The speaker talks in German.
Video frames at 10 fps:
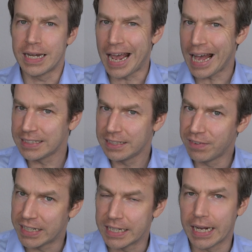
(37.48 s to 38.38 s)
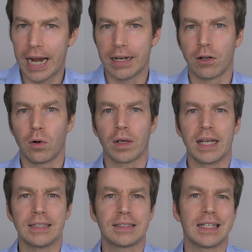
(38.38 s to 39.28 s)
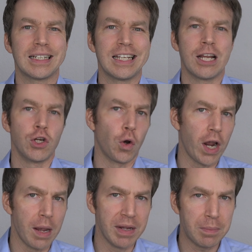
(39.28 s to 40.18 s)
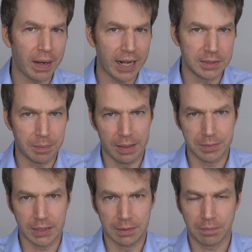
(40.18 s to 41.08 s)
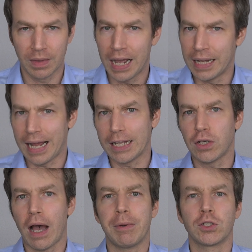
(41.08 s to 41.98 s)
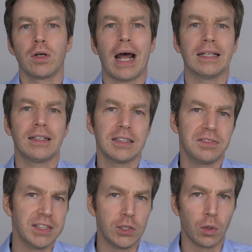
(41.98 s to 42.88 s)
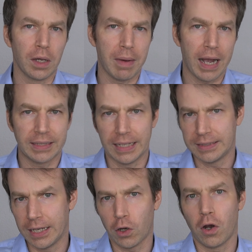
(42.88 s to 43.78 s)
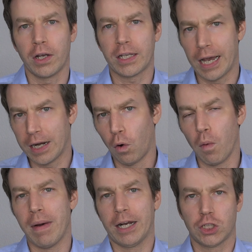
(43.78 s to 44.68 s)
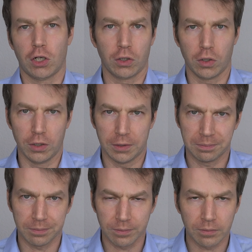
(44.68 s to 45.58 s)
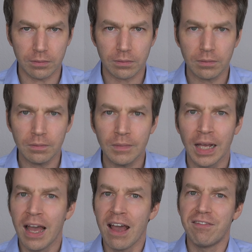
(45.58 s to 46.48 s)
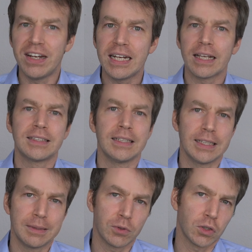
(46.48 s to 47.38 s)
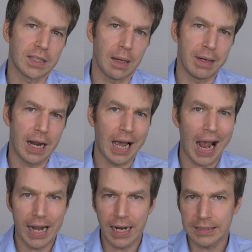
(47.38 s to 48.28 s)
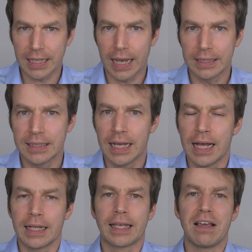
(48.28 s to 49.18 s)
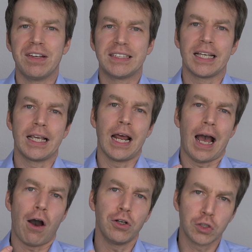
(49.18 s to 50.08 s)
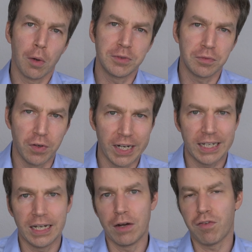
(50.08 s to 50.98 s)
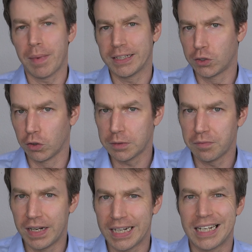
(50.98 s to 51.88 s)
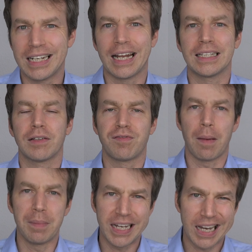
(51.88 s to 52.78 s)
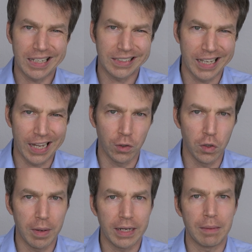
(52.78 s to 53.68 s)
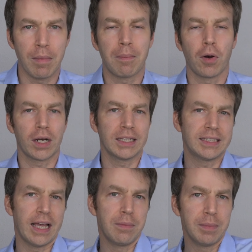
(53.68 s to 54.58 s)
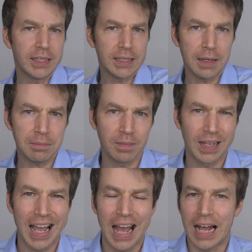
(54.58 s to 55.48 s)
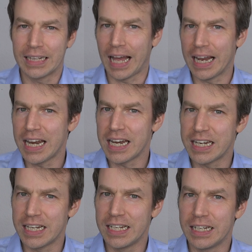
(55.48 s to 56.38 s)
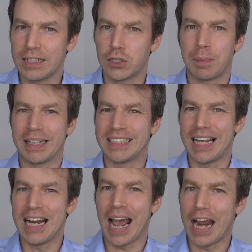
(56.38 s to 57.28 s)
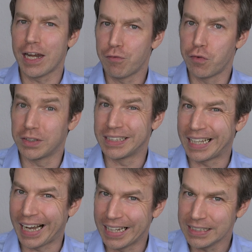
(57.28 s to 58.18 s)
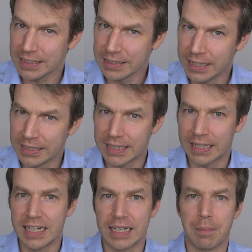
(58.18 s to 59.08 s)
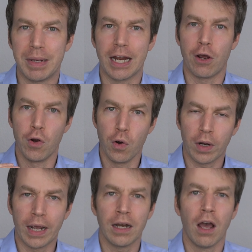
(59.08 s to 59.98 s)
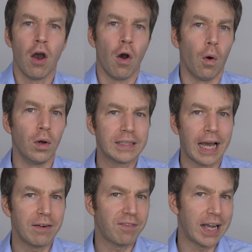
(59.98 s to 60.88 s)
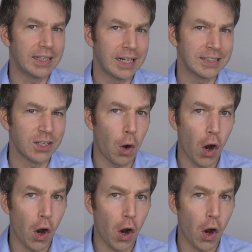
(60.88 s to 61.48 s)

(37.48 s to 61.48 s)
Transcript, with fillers: Die erste wichtige Änderung ist die neue Mietpreisbremse. Dazu habe ich schon ein anderes Video gemacht, das ihr euch gerne oben anschauen könnt. Wichtig ist in diesem Zusammenhang einerseits gewisse Auskunftspflichten, Informationspflichten des Vermieters gegenüber dem potenziellen Mieter, dann die speziell eingeführten Grenzen hinsichtlich der Mieterhöhungen und dann weiteres